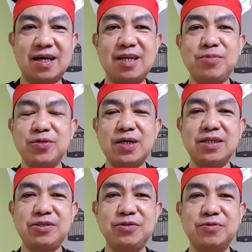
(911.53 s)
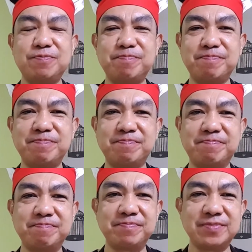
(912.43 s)
Alam nyo guys,
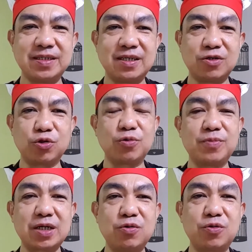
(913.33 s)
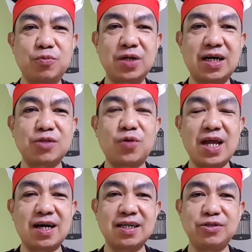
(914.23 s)
yung gutom na gutom ka at
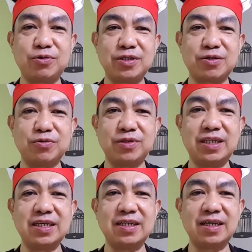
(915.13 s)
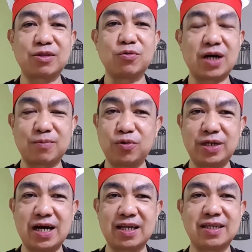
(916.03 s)
wala kang choice kundi itong
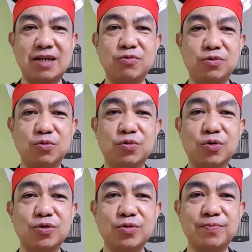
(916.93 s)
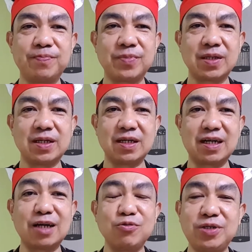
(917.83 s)
carbonara na luto ko
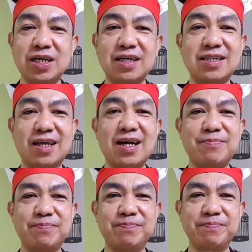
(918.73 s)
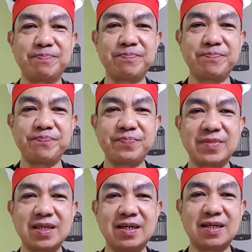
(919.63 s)
ganun siya kasarap.
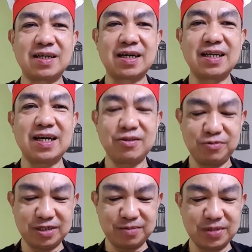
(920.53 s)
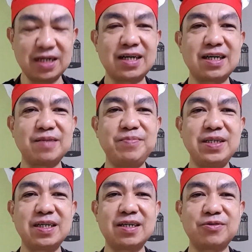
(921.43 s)
Kaya doon sa mga
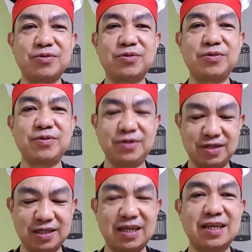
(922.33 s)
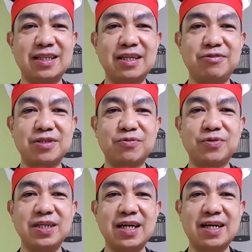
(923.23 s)
kaibigan ko na nandito sa
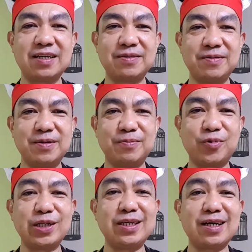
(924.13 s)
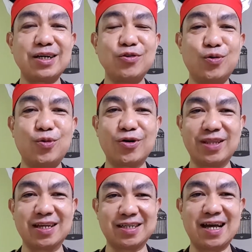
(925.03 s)
Korea, pwede na kayo
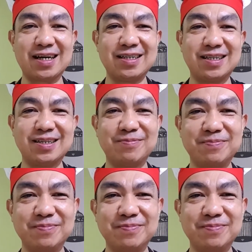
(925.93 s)
umorder sa akin.